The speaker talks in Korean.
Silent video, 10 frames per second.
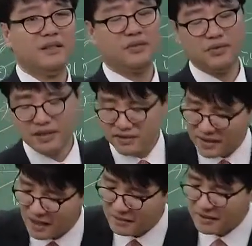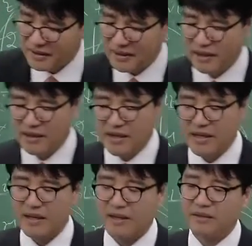줄이는 싸움인데
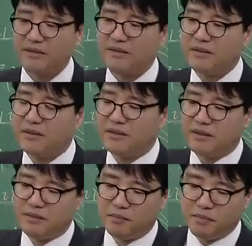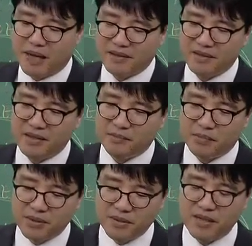이걸 어 반드시
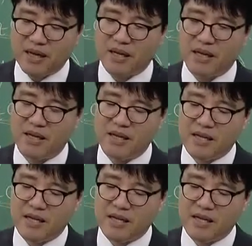법이나